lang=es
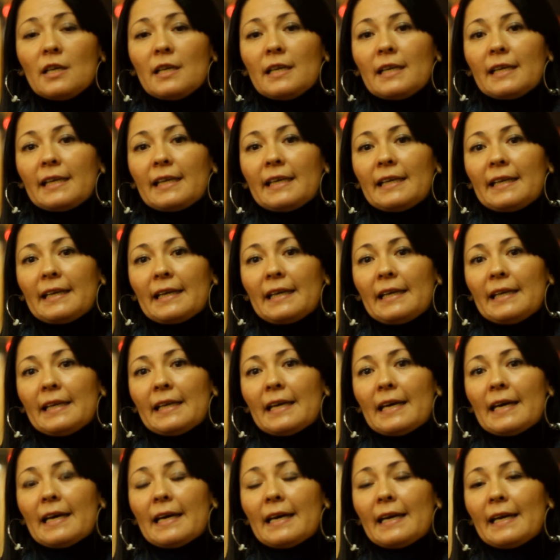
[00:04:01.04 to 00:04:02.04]
que en
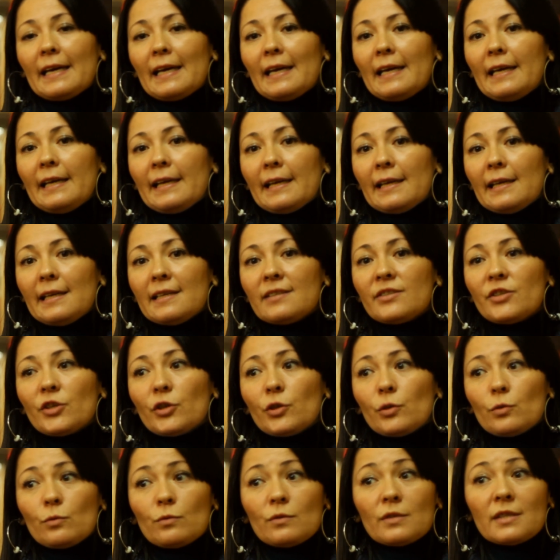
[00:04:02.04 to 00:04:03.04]
realidad es el
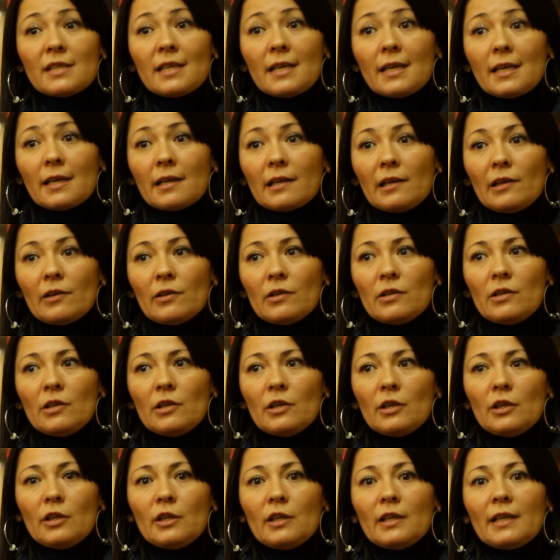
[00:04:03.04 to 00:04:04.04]
inicio de un ciclo
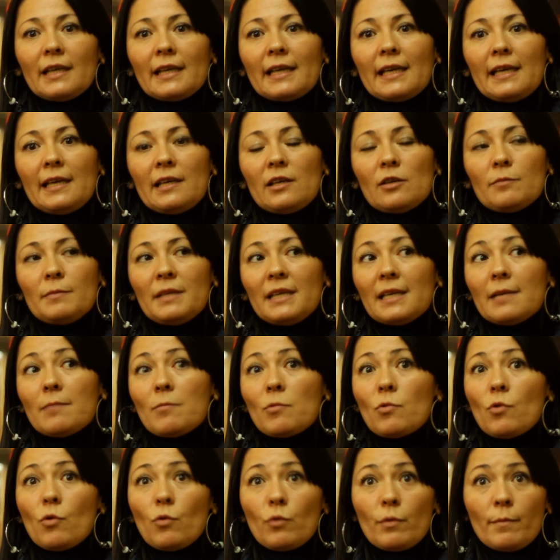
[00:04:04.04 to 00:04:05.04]
que
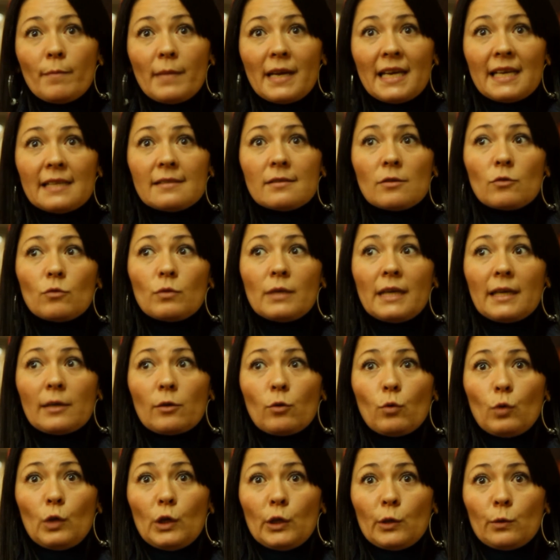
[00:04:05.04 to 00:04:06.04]
denominamos un mes, una
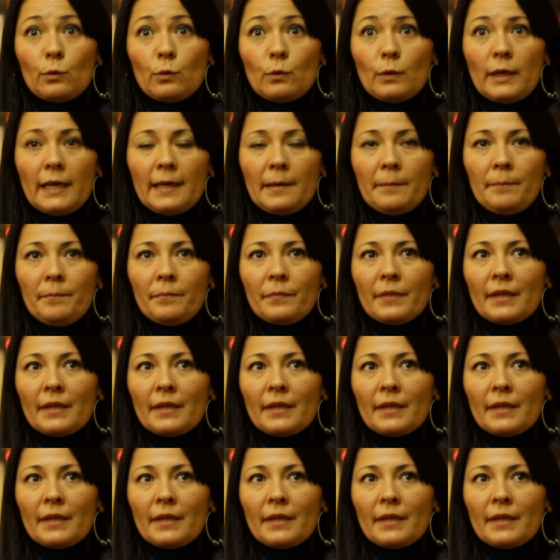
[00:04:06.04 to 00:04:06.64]
cultura.